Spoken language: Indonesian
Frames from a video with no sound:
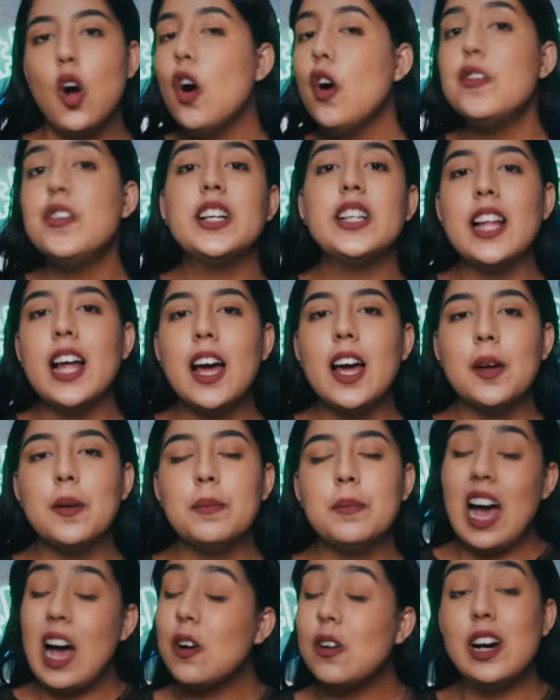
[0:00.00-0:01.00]
Over
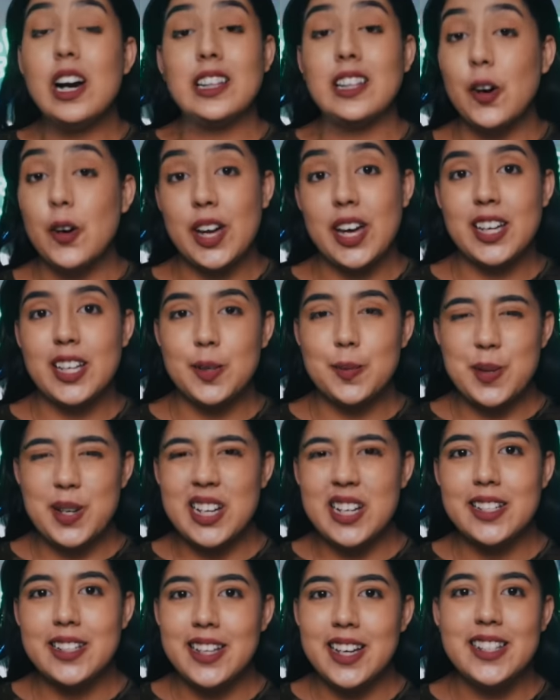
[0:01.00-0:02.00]
time, aku nggak tahu ya
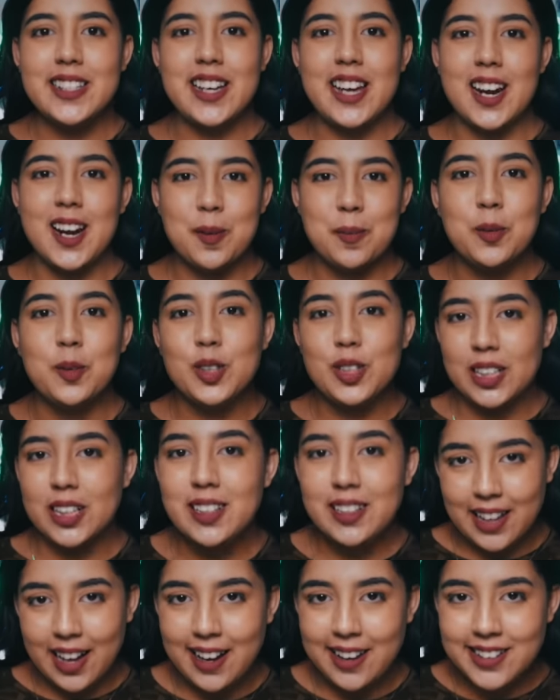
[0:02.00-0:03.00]
gimana dia cara
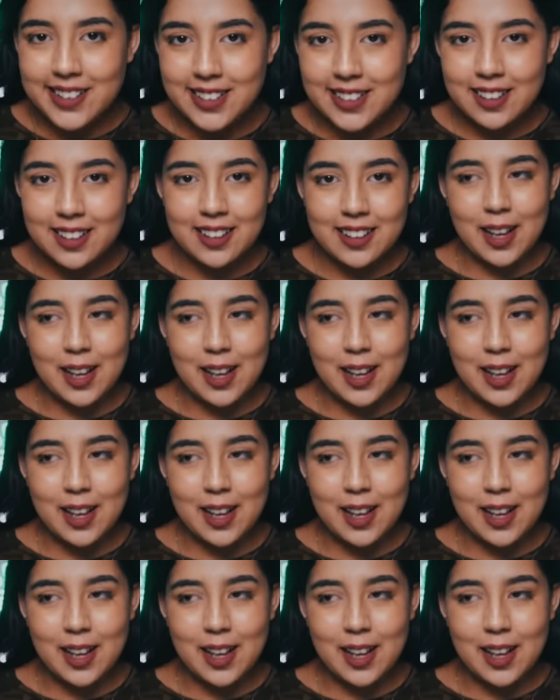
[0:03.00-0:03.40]
multitask,